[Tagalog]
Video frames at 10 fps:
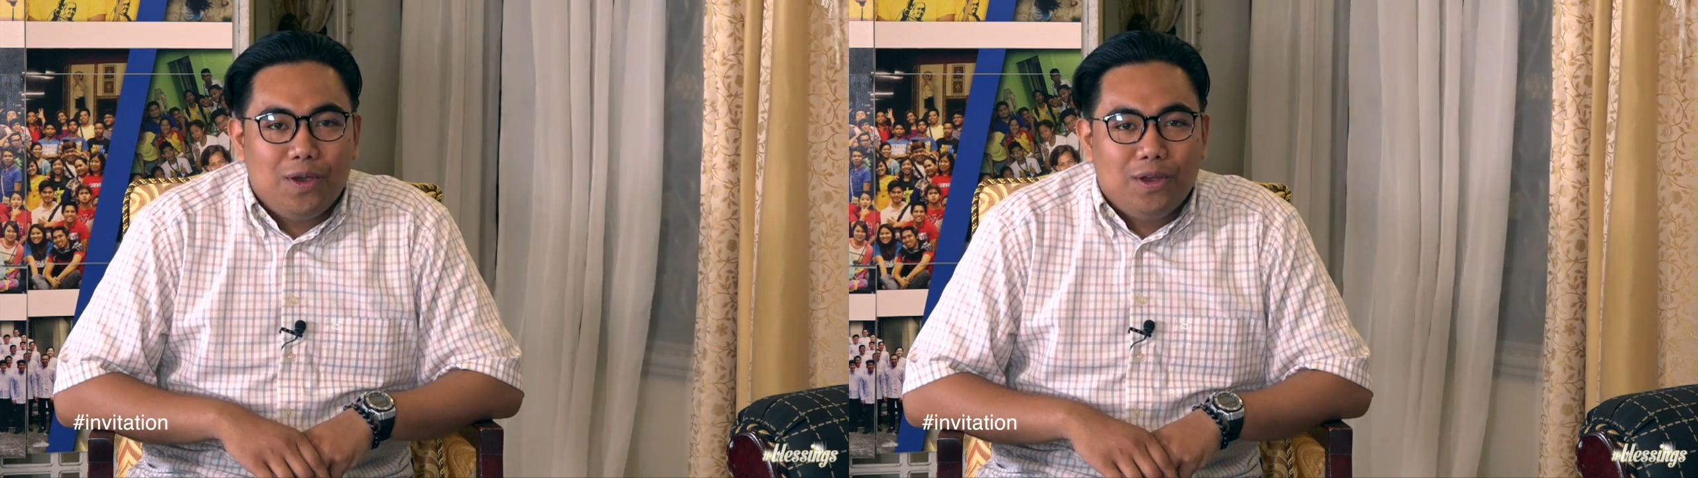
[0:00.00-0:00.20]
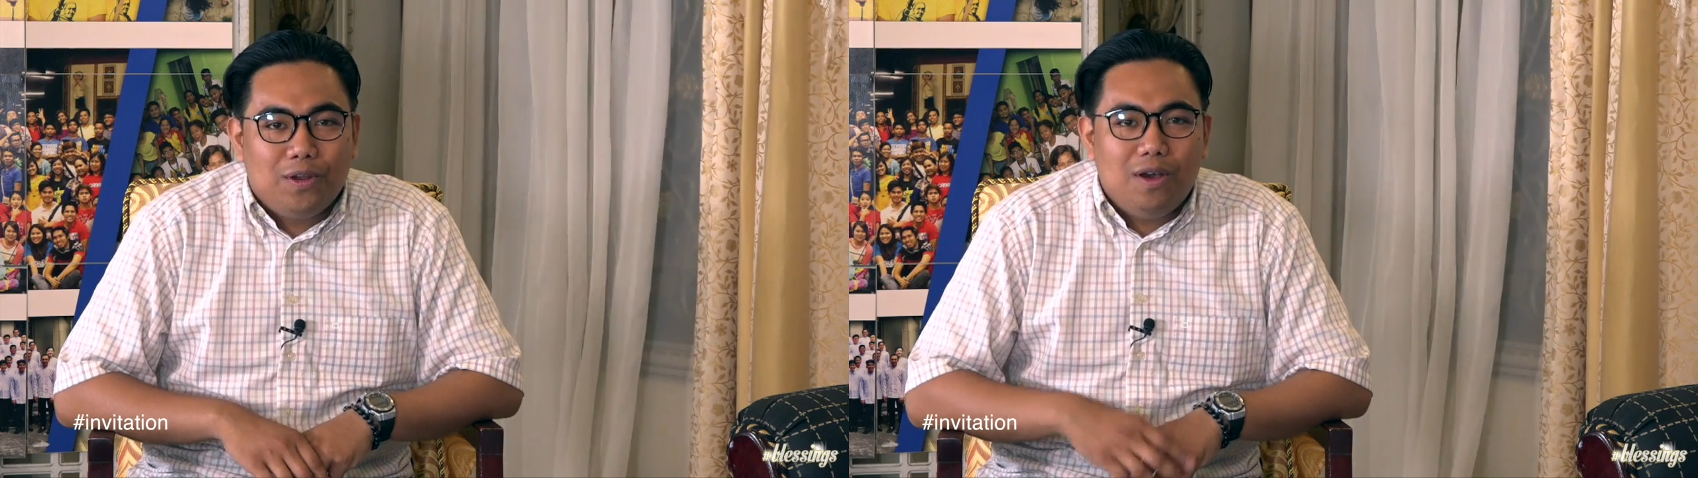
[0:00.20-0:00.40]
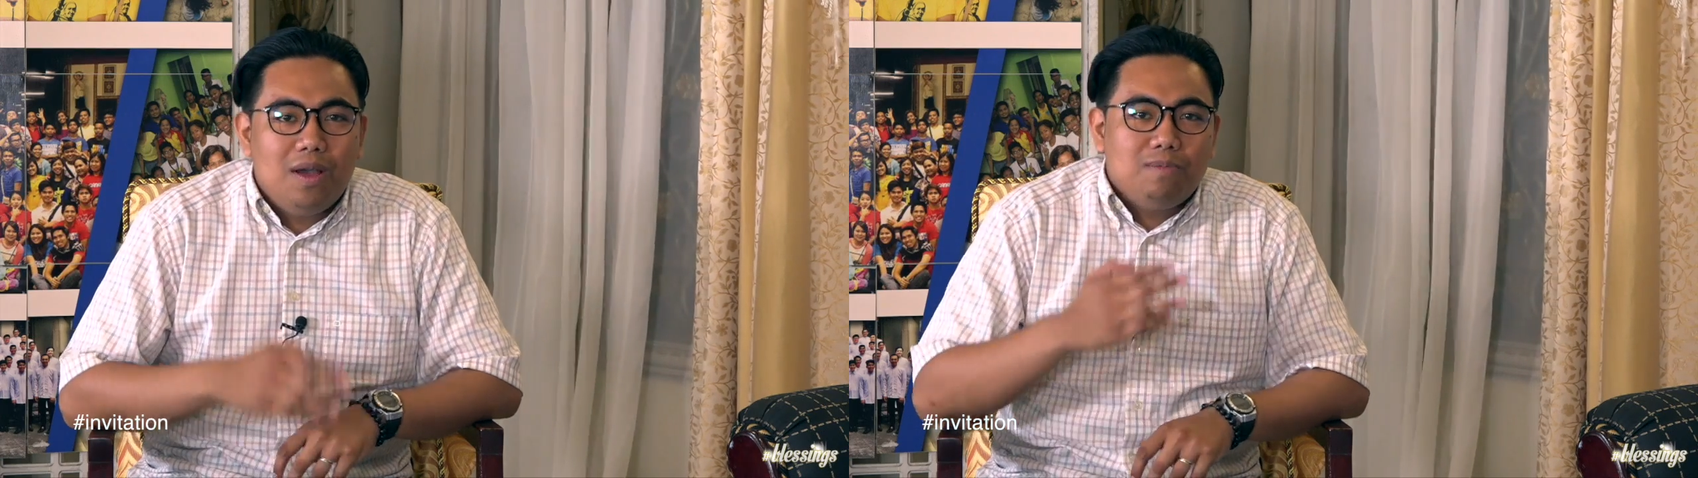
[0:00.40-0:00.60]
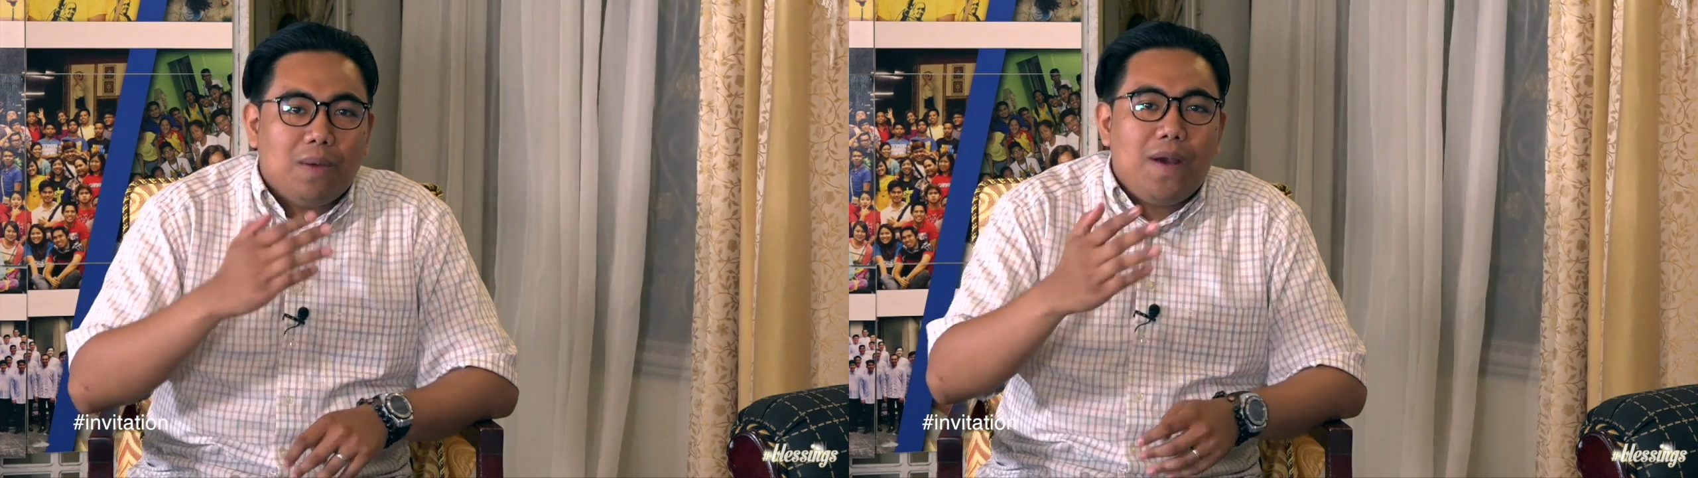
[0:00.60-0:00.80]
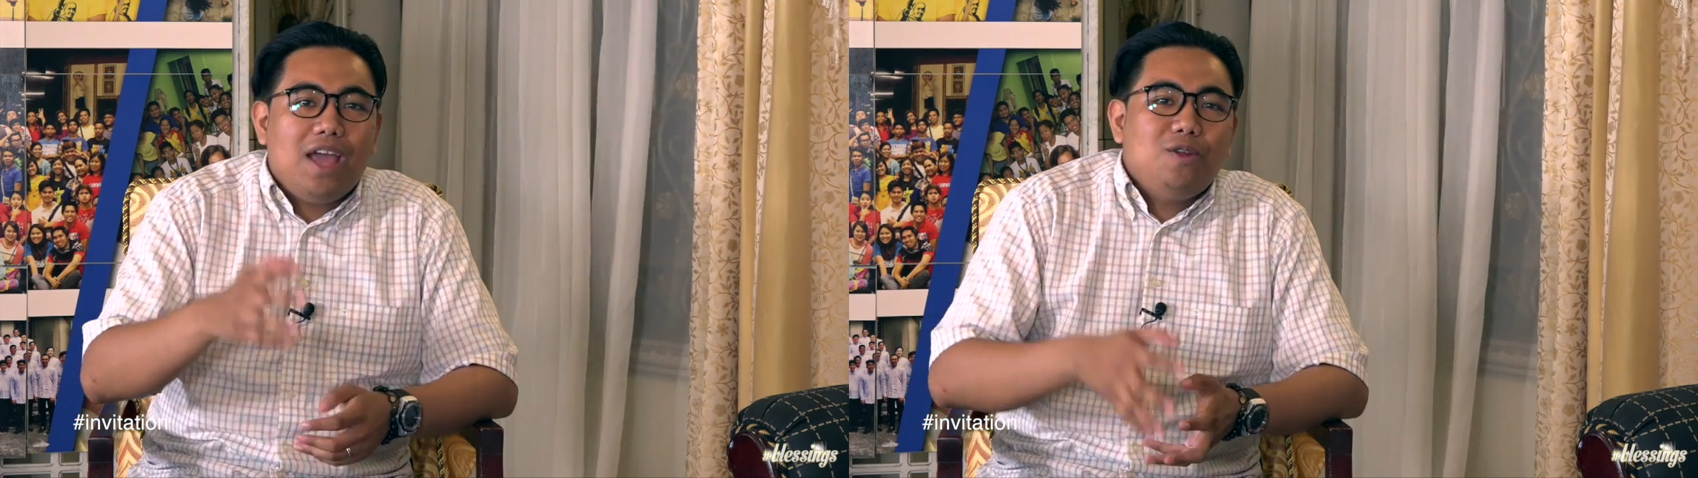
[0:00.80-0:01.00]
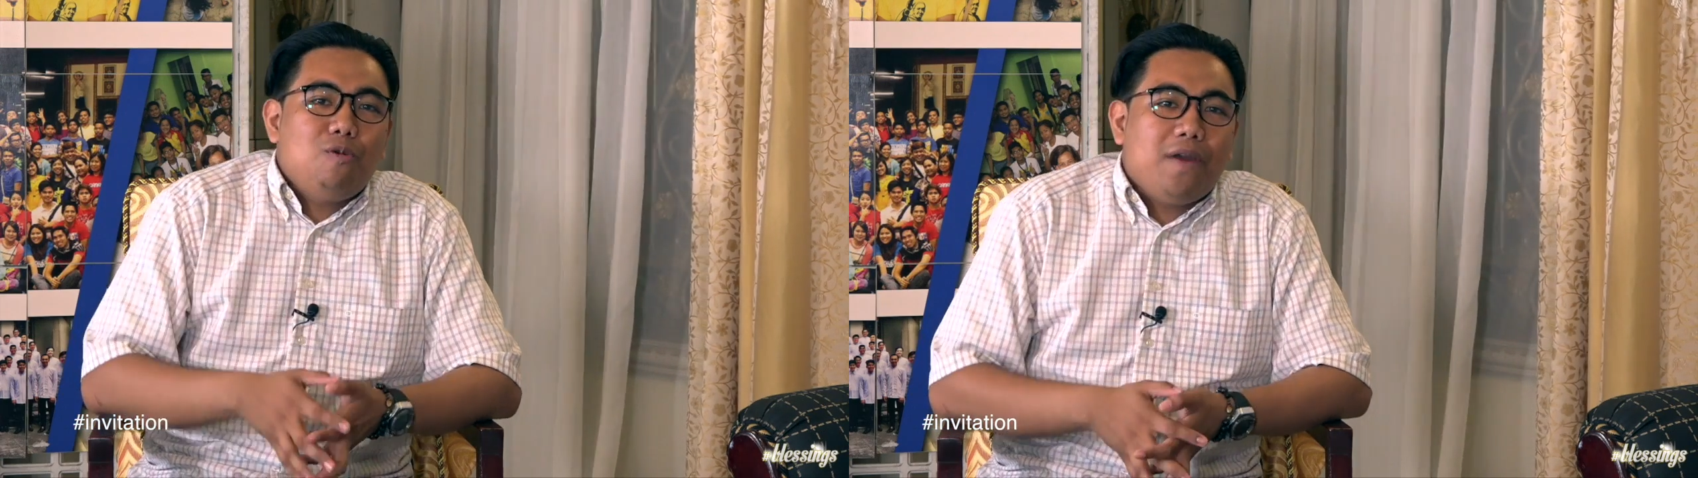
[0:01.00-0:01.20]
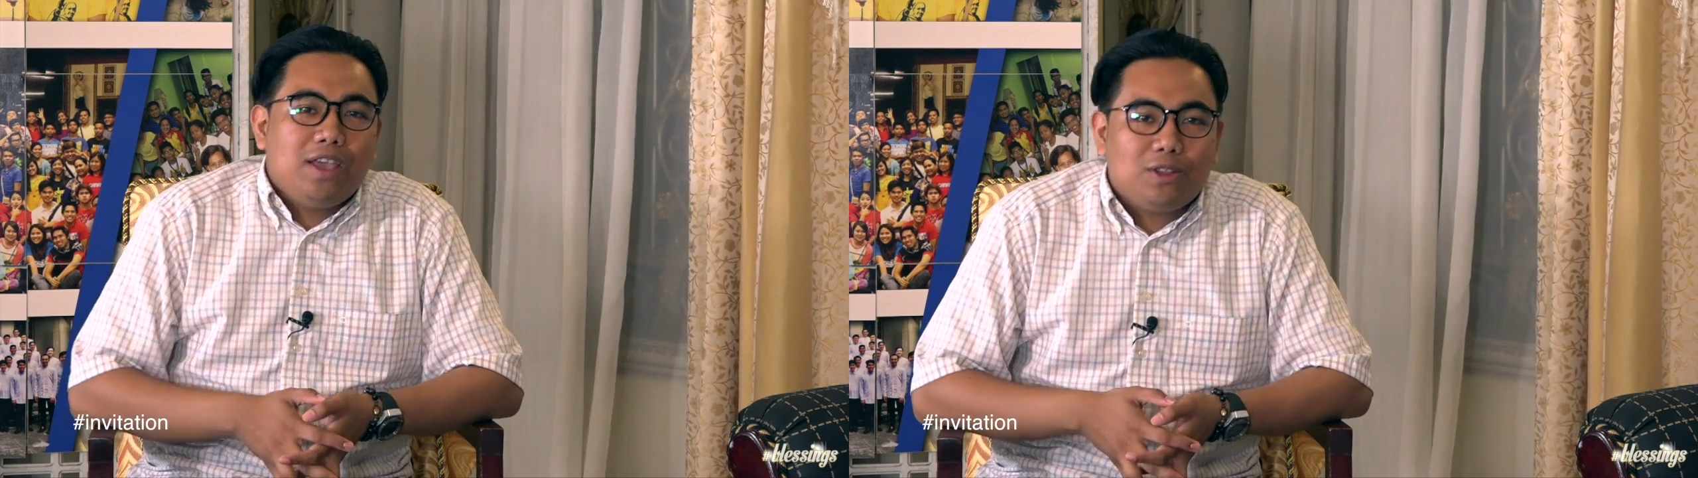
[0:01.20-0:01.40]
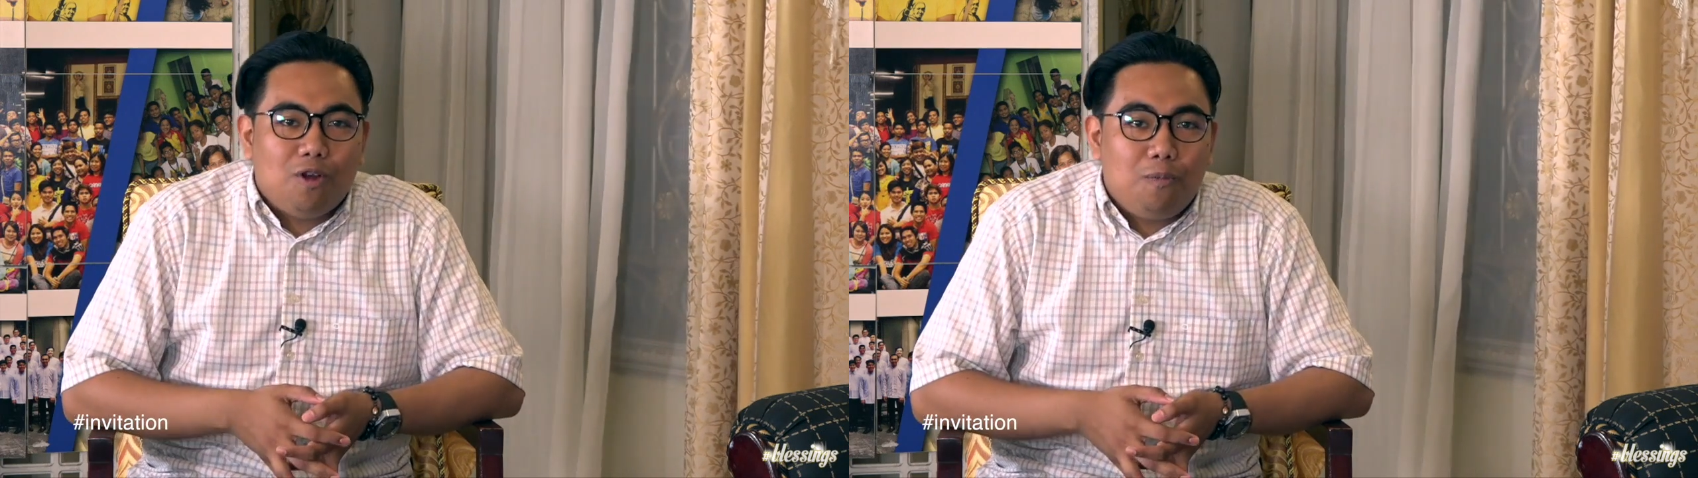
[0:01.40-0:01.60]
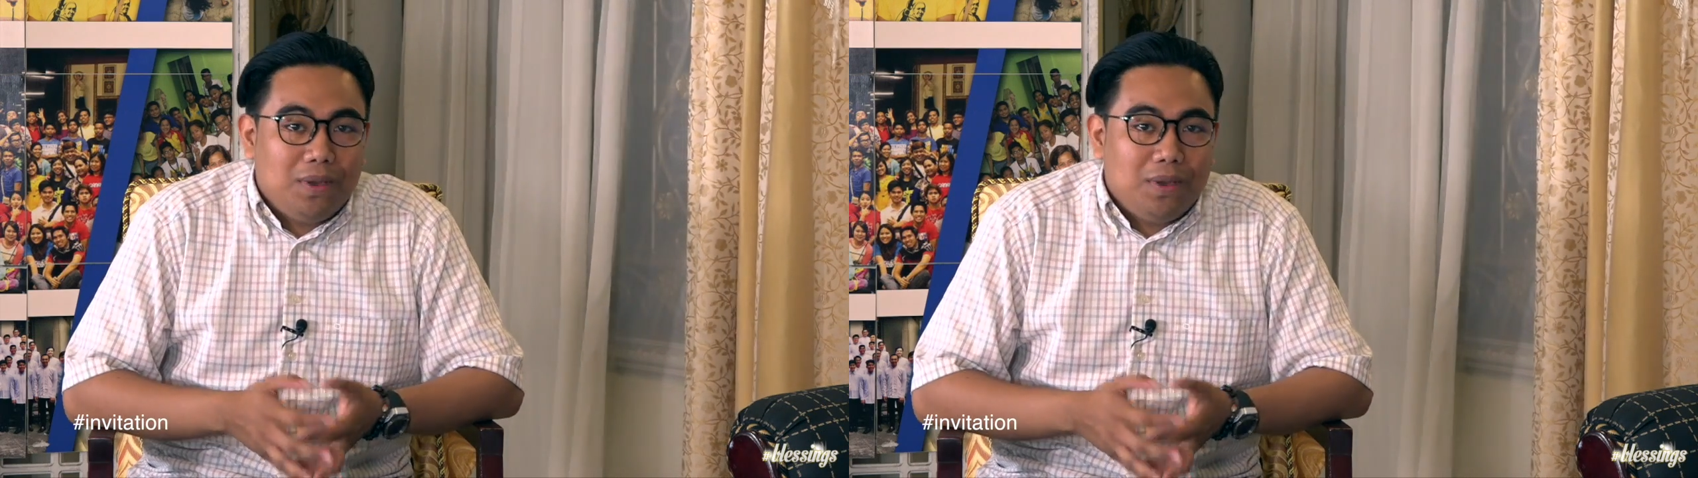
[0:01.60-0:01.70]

No? Paano mo ba ito